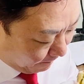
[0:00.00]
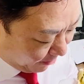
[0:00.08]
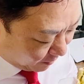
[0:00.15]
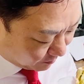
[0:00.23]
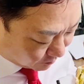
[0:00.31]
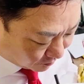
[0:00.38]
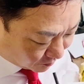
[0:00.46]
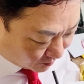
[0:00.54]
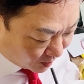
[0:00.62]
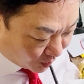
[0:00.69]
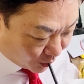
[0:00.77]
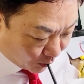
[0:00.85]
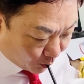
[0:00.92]

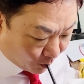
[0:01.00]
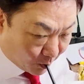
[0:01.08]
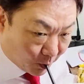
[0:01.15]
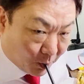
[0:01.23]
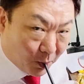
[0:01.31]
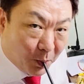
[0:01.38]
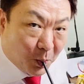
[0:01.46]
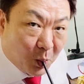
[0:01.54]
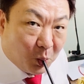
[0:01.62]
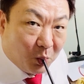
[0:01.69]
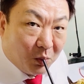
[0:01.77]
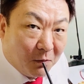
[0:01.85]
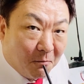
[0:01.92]
대표님,
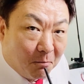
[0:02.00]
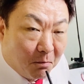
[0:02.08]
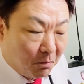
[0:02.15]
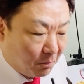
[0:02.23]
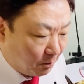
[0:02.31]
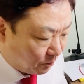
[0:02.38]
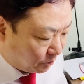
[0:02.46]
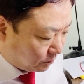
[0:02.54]
뭐 드세요?